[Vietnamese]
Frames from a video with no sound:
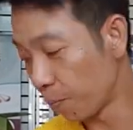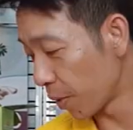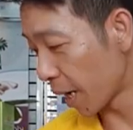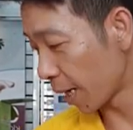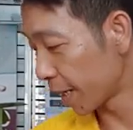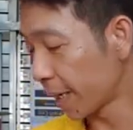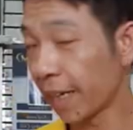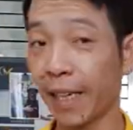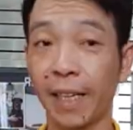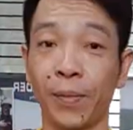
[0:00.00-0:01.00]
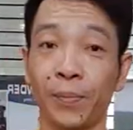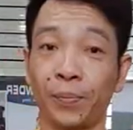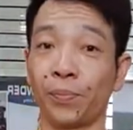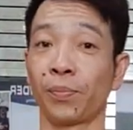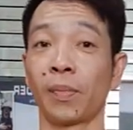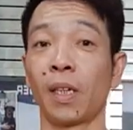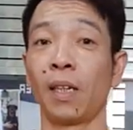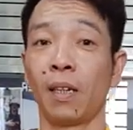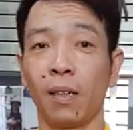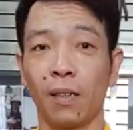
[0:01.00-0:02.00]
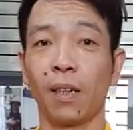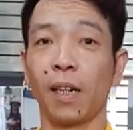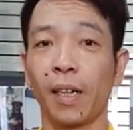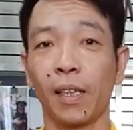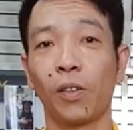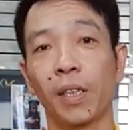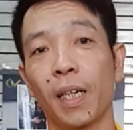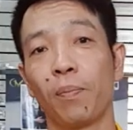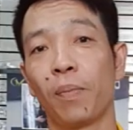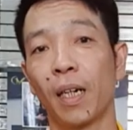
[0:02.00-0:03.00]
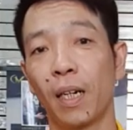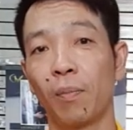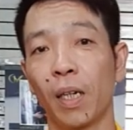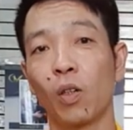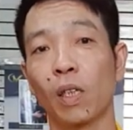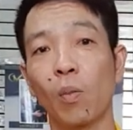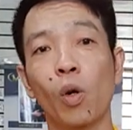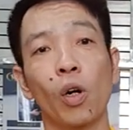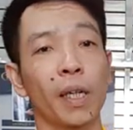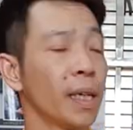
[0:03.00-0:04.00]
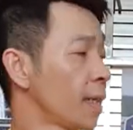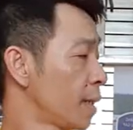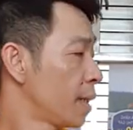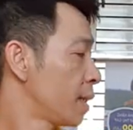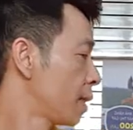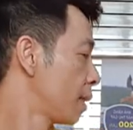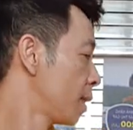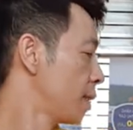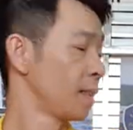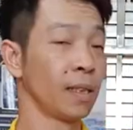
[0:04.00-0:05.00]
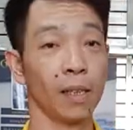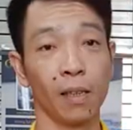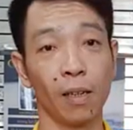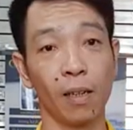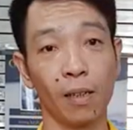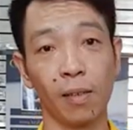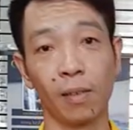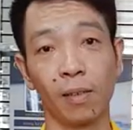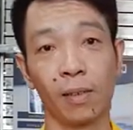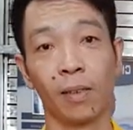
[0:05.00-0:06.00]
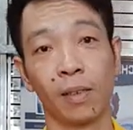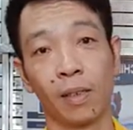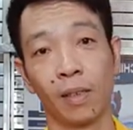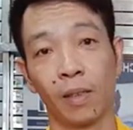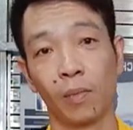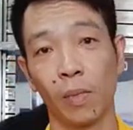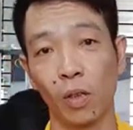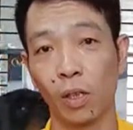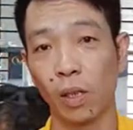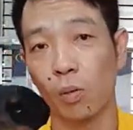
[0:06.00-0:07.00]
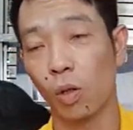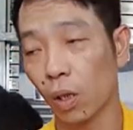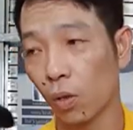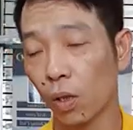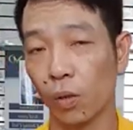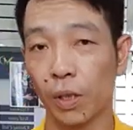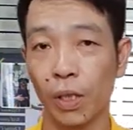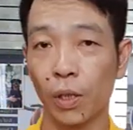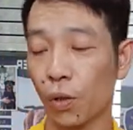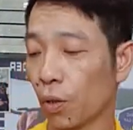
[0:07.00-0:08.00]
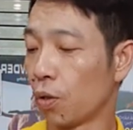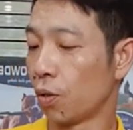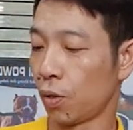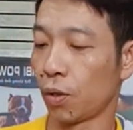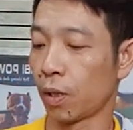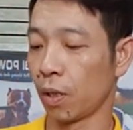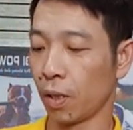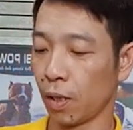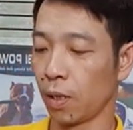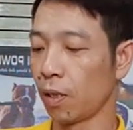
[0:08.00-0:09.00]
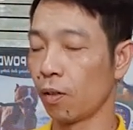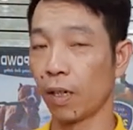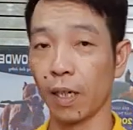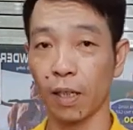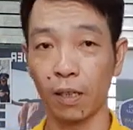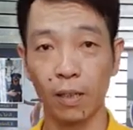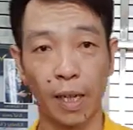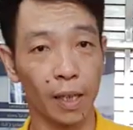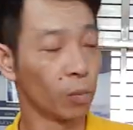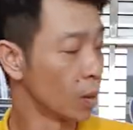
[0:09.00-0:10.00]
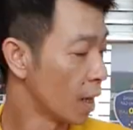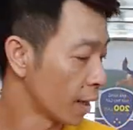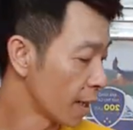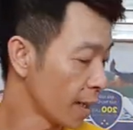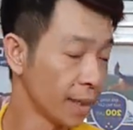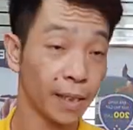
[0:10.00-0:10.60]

Pila lên ghế đây. Lần này thì có thêm uh, mấy con nhóc con nữa đó, mấy con nhóc con con của Siro, gọi là tứ đại đồng đường đấy.